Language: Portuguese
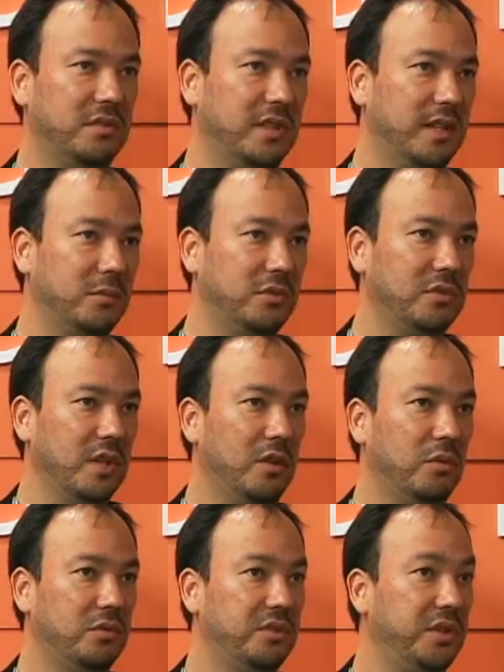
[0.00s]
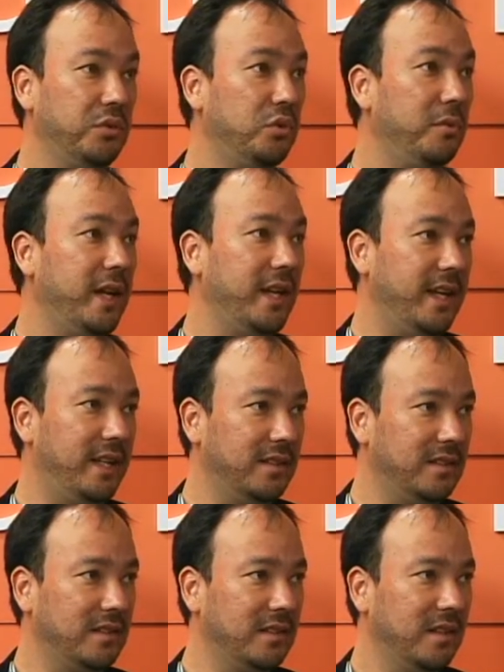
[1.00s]
temos o Cildo
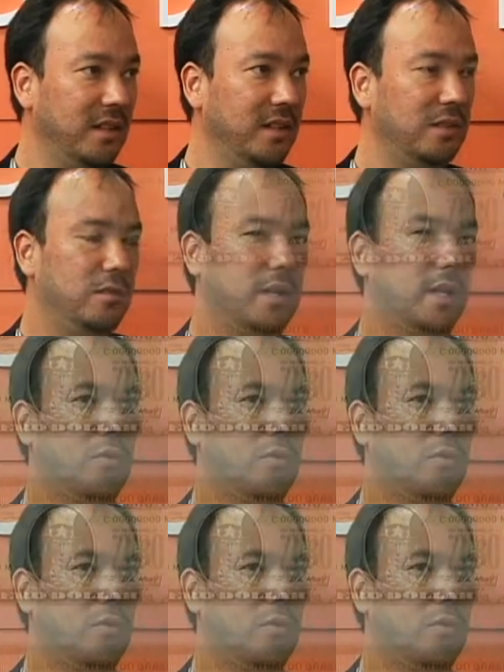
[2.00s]
Meirelles, né,